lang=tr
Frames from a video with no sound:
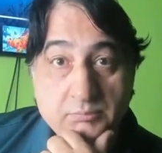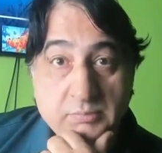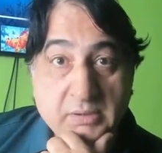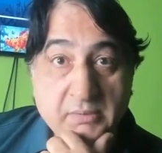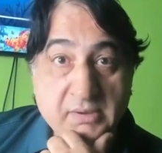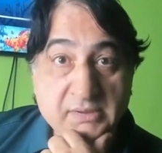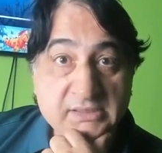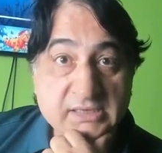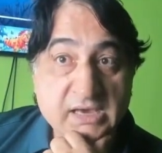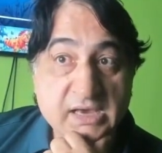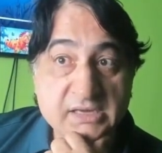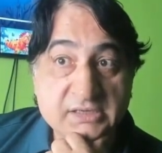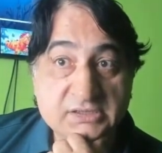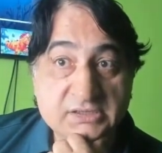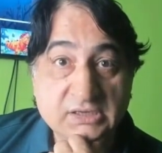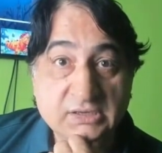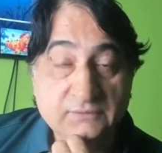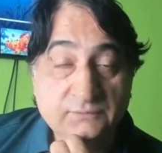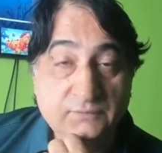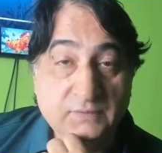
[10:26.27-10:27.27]
Mehmet
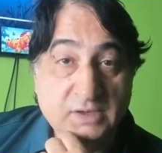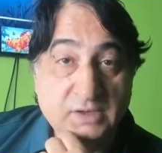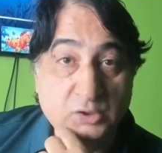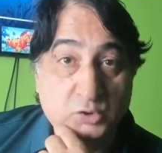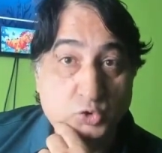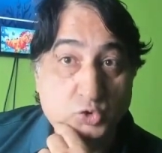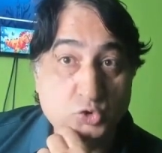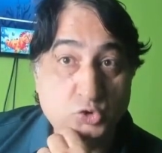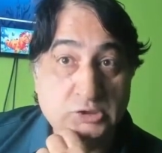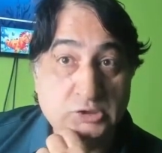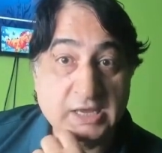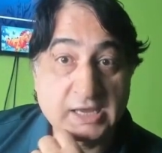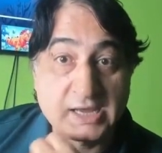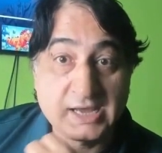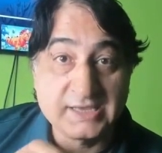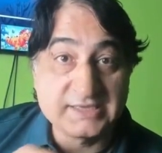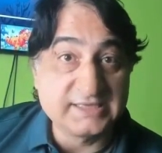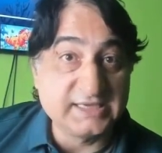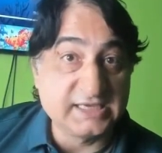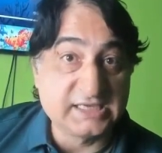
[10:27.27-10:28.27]
Ağar Veli Küçük'le
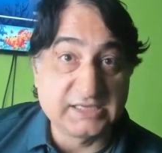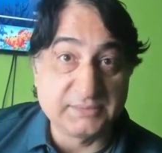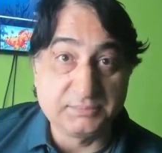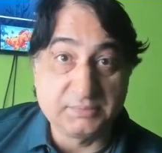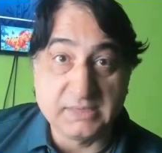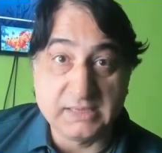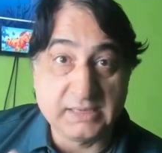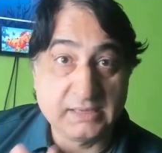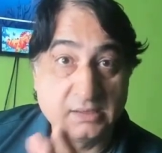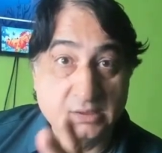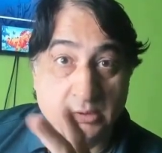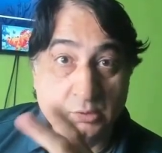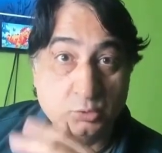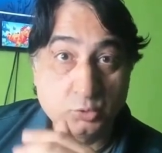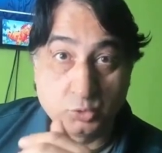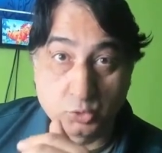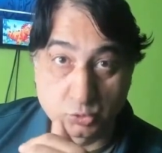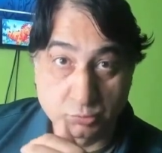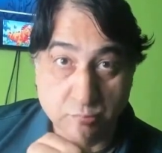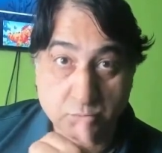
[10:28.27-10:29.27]
hangi ekiple
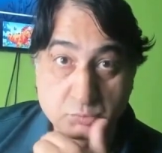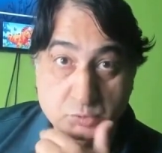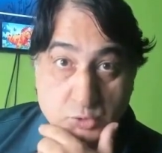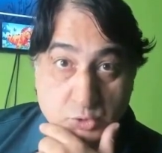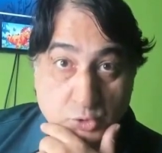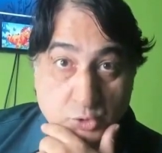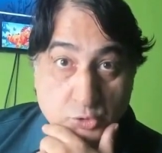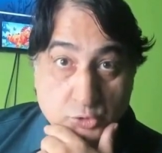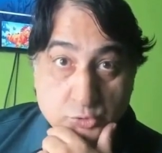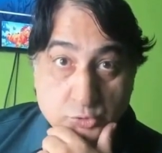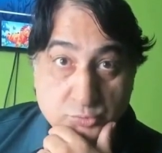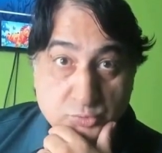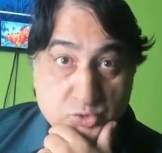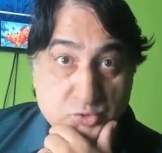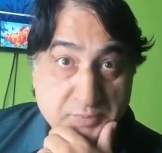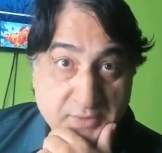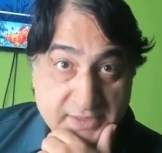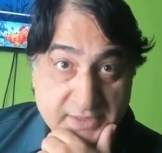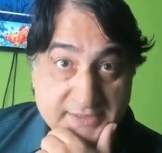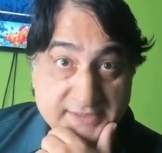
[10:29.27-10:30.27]
Uğur Mumcu'yu
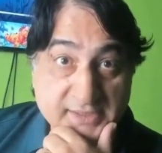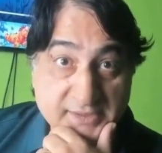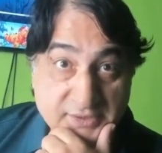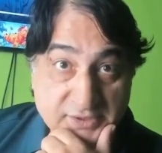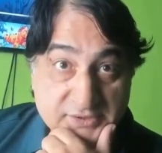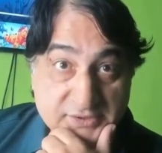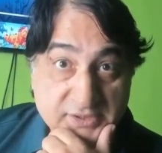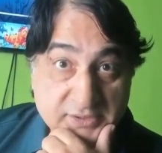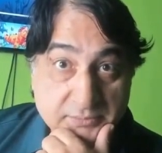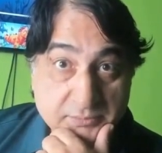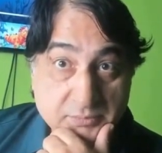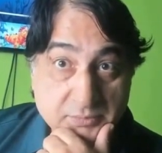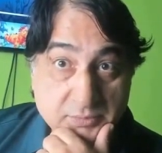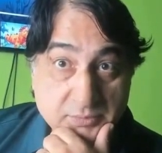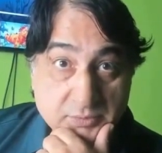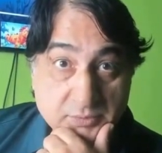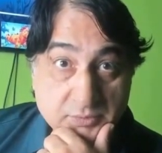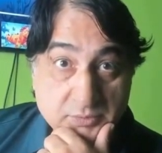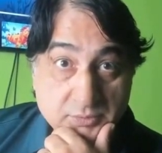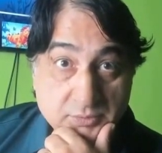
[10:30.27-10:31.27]
öldürmüş ben size anlatayım.
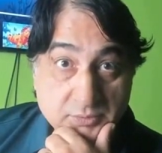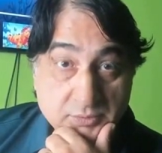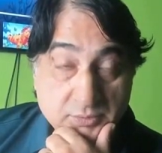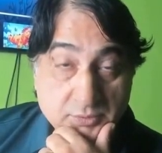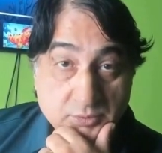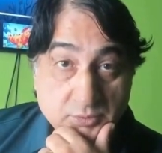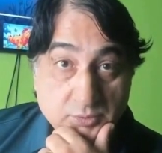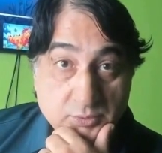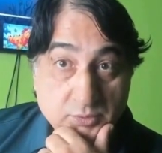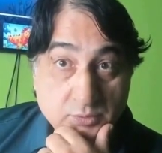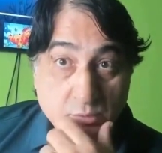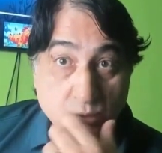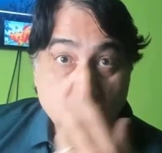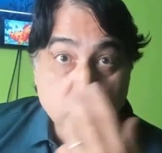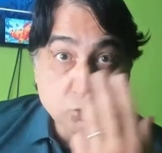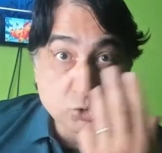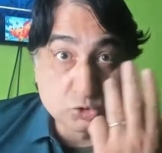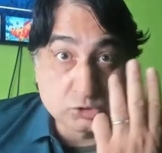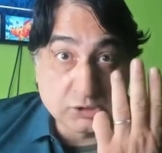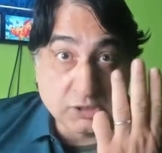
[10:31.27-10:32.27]

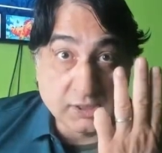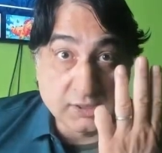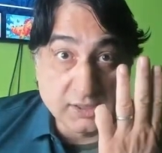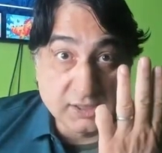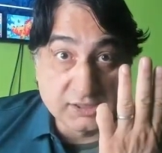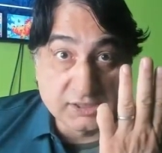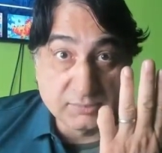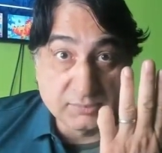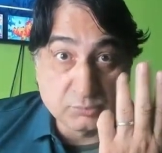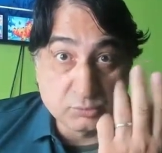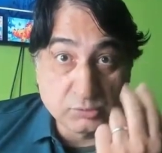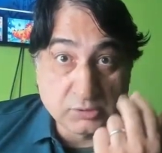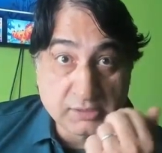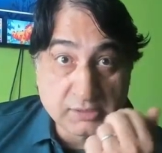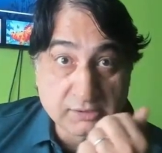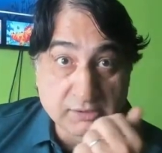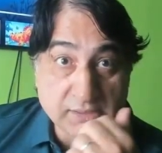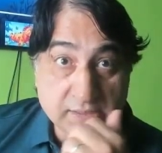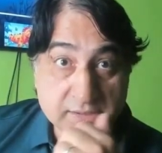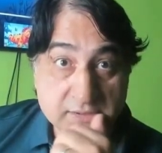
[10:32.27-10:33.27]
Üç tane ekip
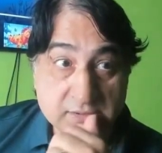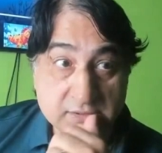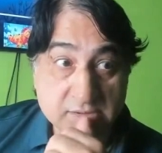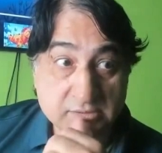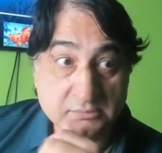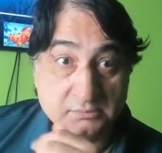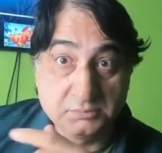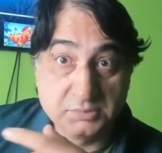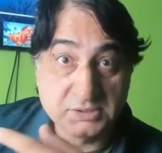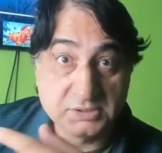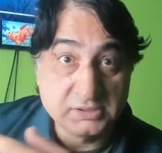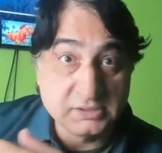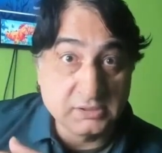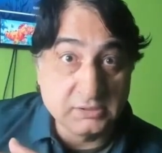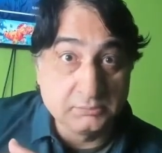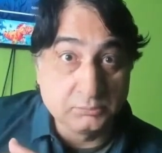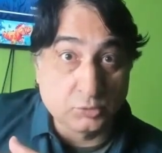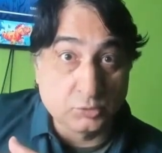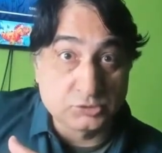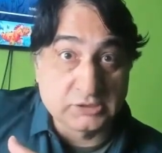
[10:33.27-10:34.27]
kullandılar.
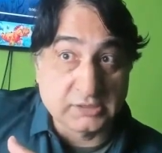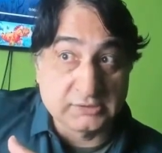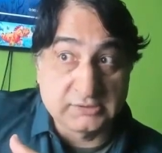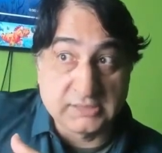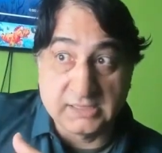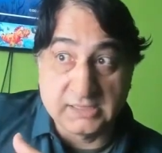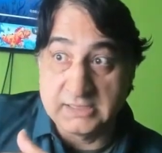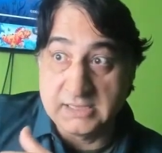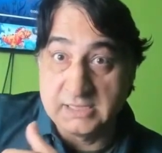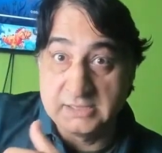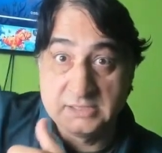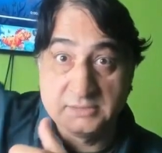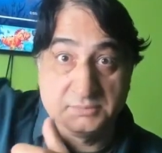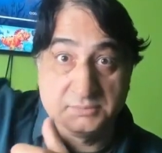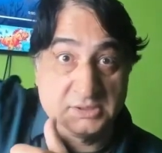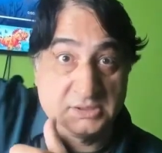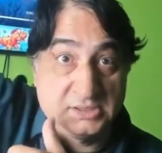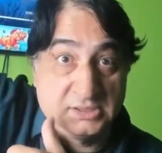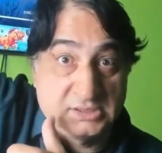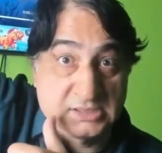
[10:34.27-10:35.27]
Biri Mossad'dan
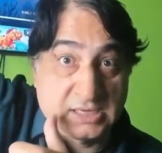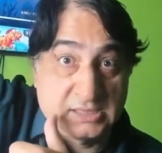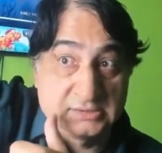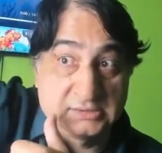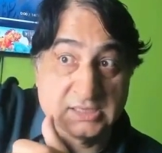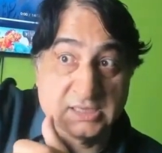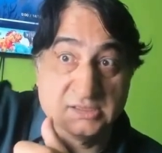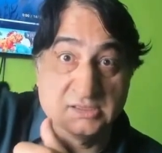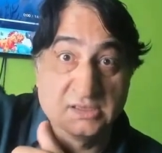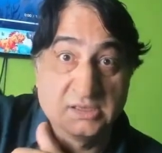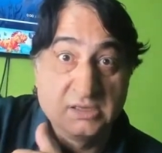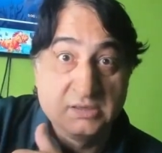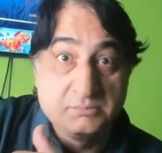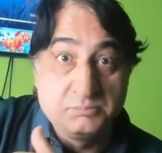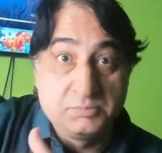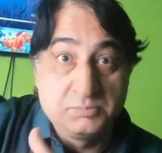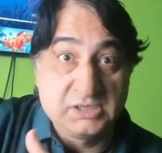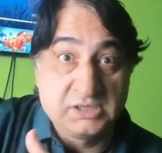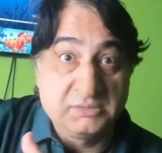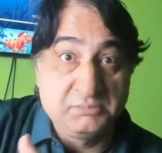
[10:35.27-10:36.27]
geldi, biri İran'dan,
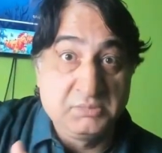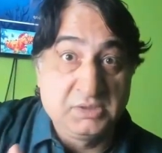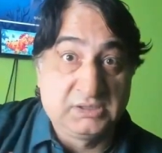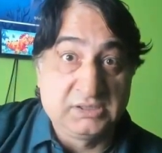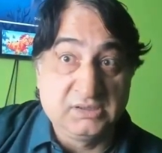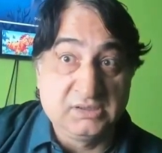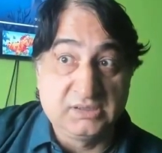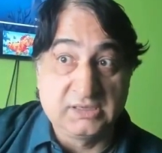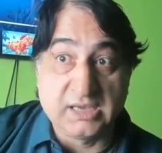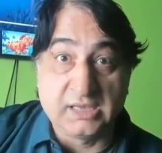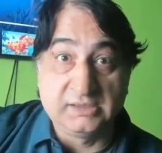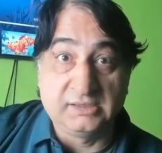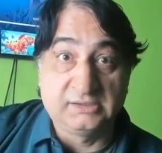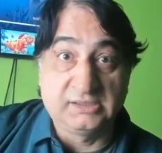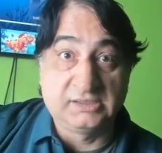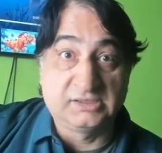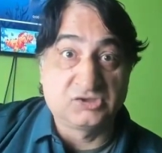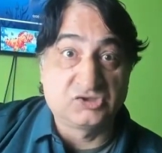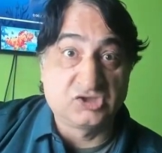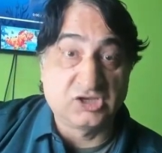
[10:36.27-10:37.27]
biri MIT'in kendi
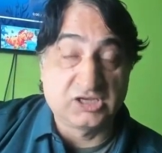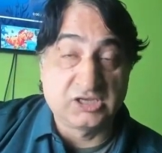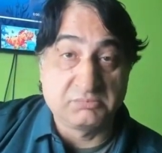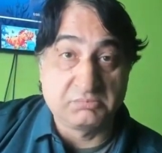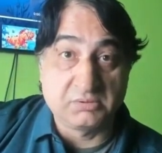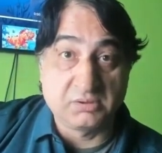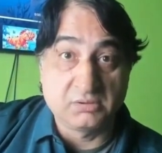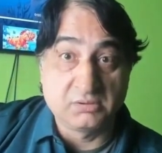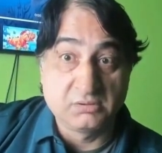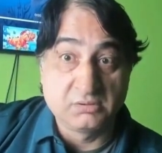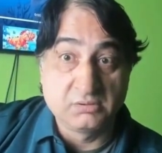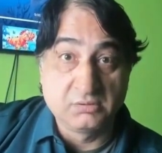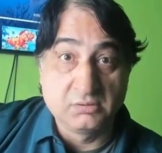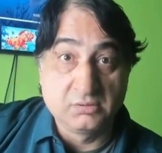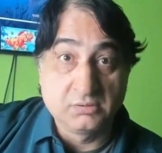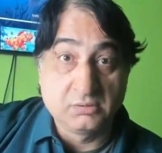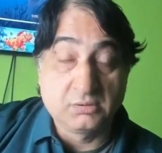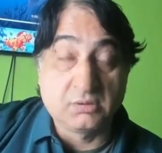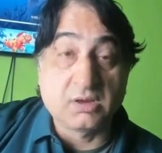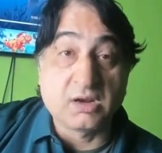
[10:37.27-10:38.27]
tetikçi ekibi.
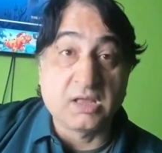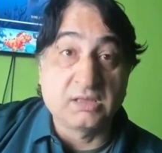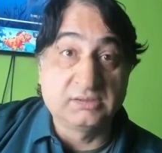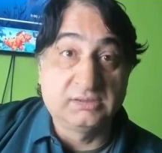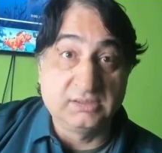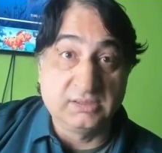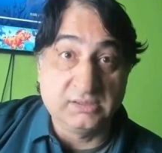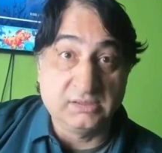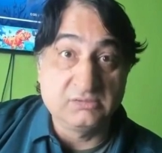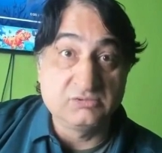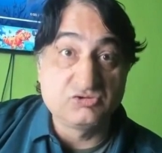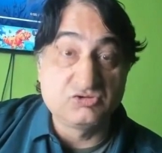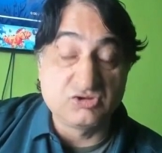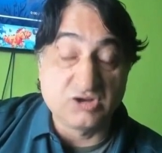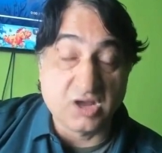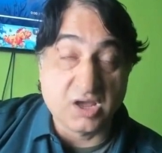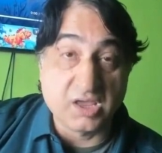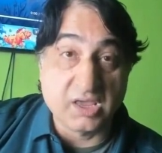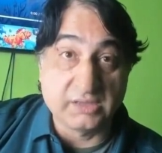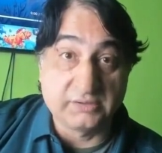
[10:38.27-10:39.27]
Garantili
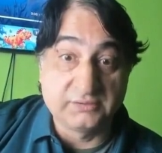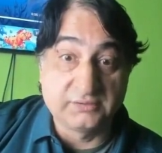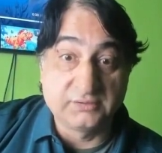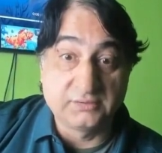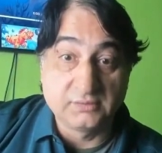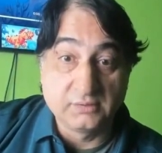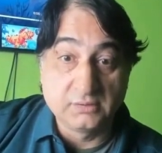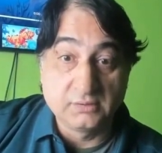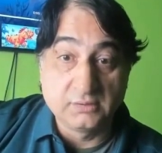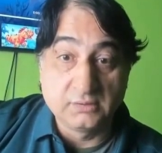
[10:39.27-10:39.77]
cinayet.